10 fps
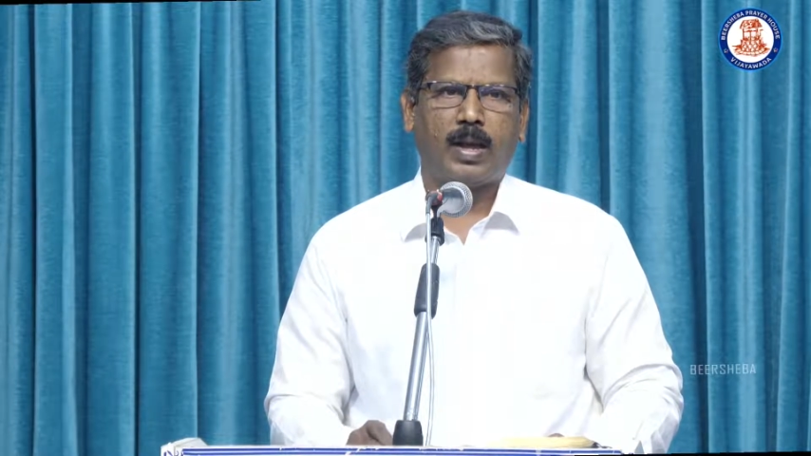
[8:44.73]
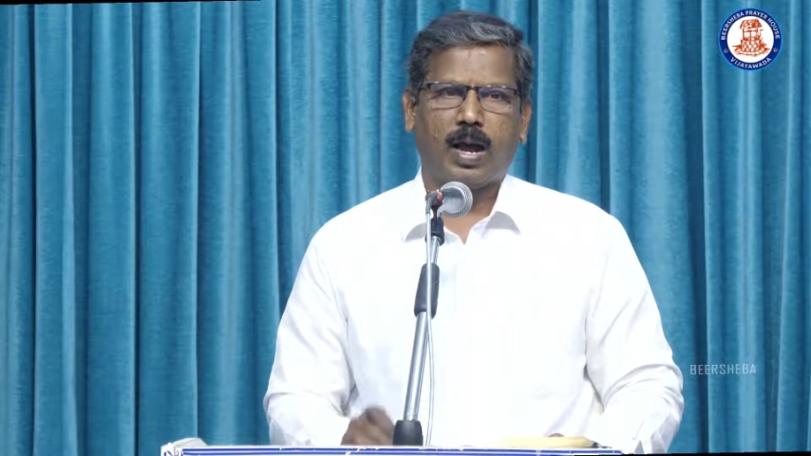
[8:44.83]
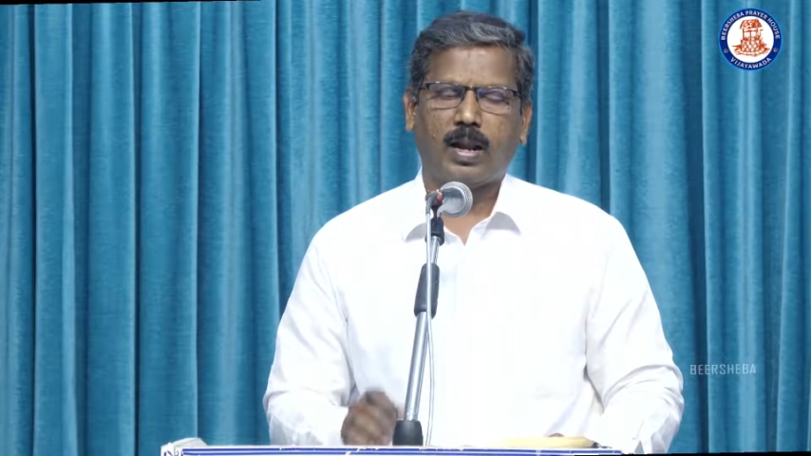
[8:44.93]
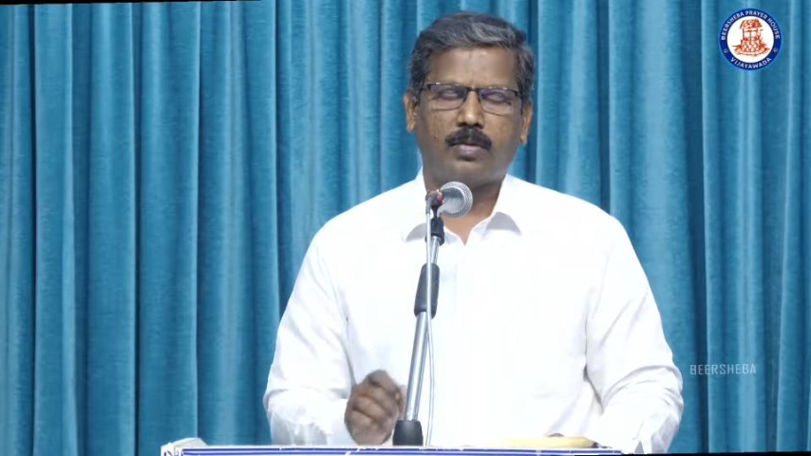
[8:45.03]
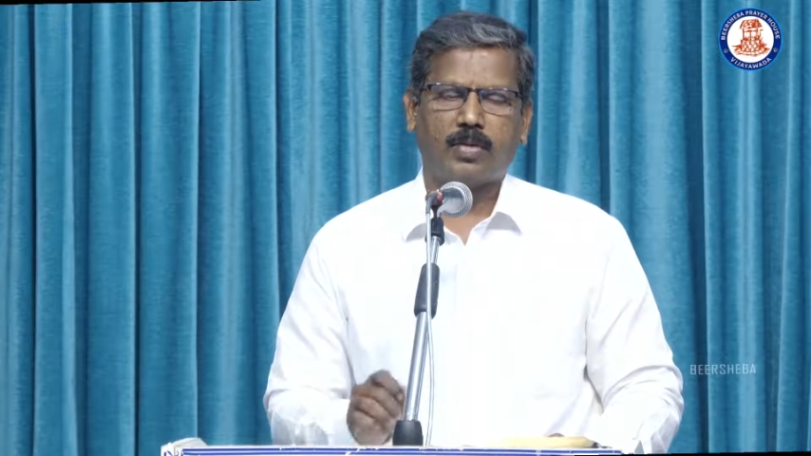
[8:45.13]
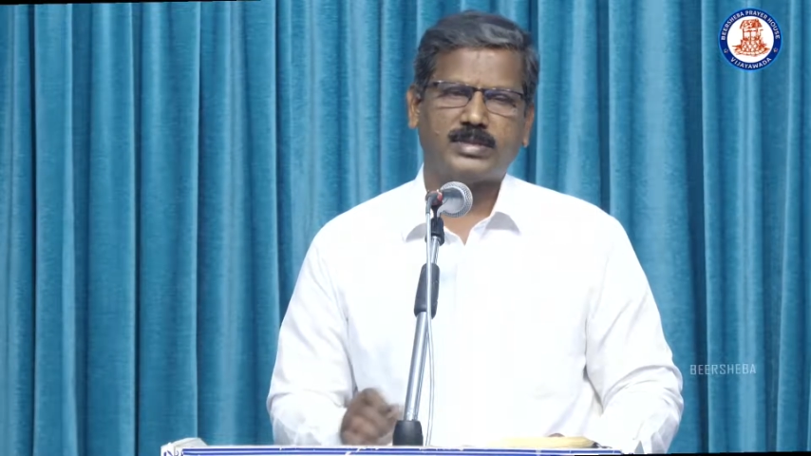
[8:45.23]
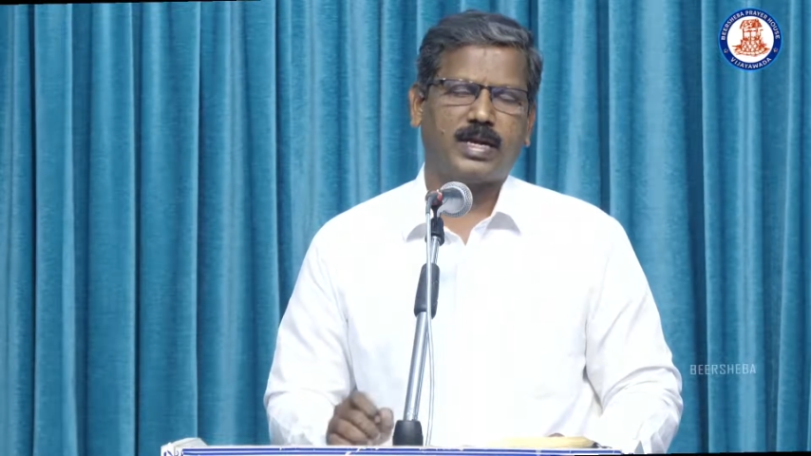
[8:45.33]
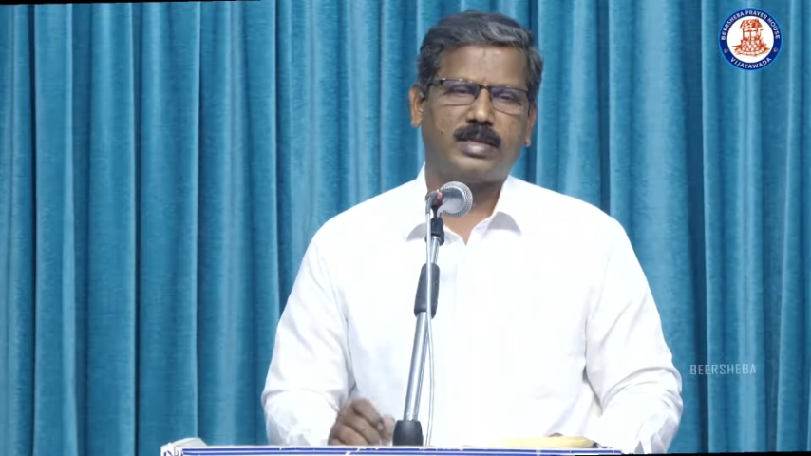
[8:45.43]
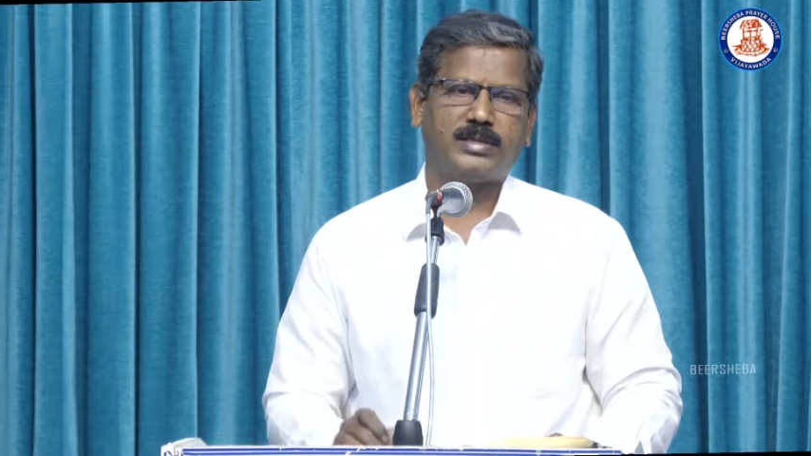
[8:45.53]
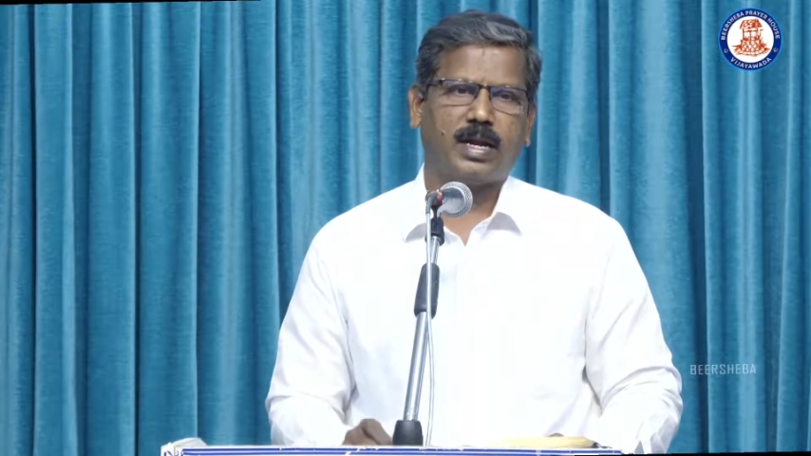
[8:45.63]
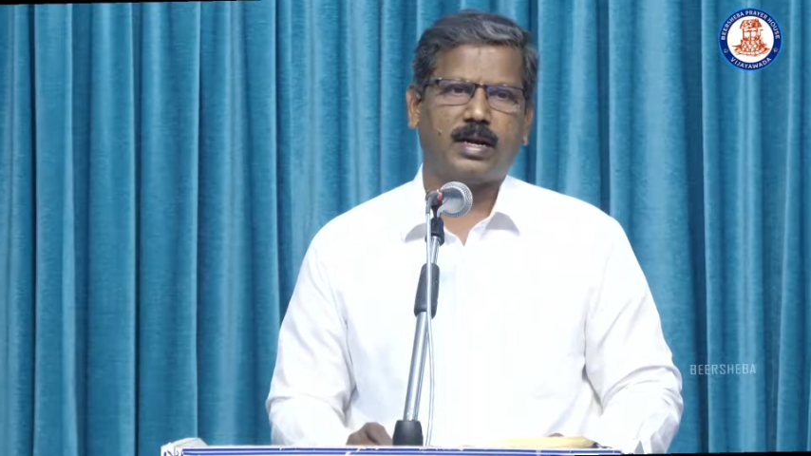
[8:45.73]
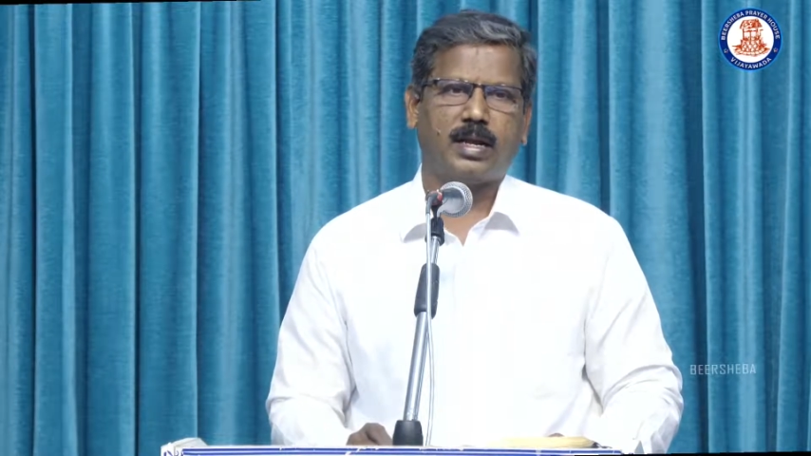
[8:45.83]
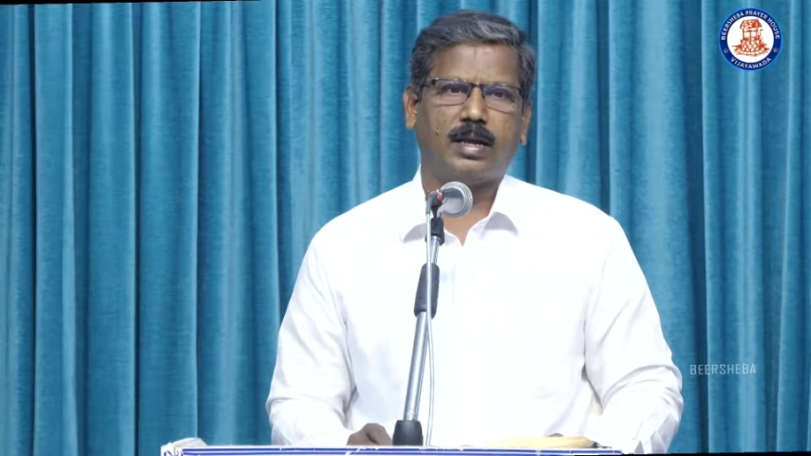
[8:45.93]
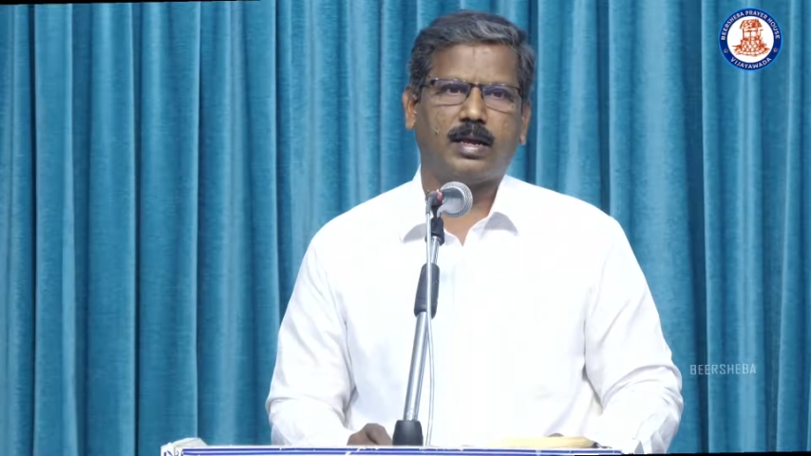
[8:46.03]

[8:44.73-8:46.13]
అలా కొనసాగించాలంటే